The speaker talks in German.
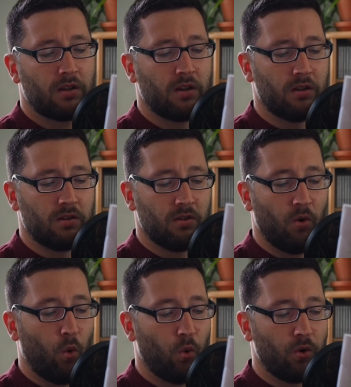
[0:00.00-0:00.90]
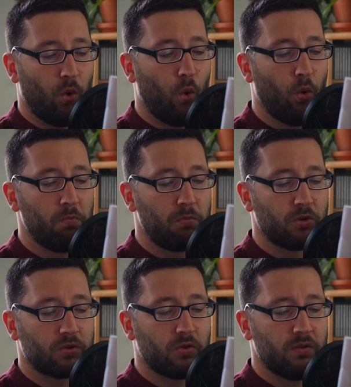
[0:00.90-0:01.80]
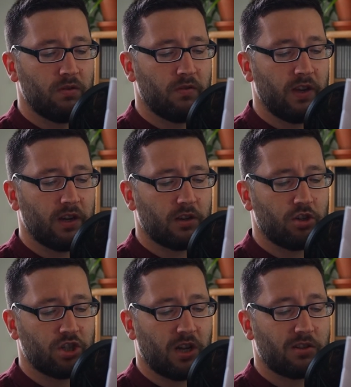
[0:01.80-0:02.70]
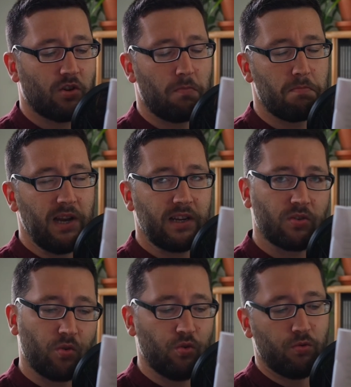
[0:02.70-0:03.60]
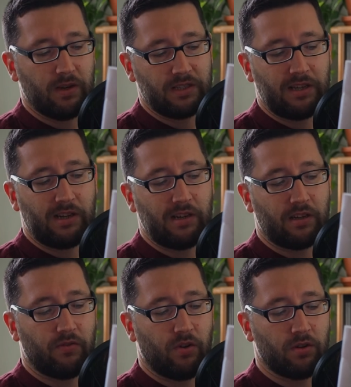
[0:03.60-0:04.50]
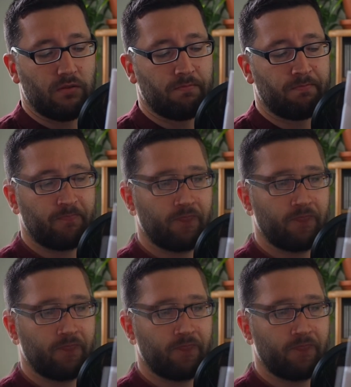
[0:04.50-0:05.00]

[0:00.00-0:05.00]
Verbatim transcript: denn ohne oben und unten wäre die Stadt komplett unübersichtlich geworden.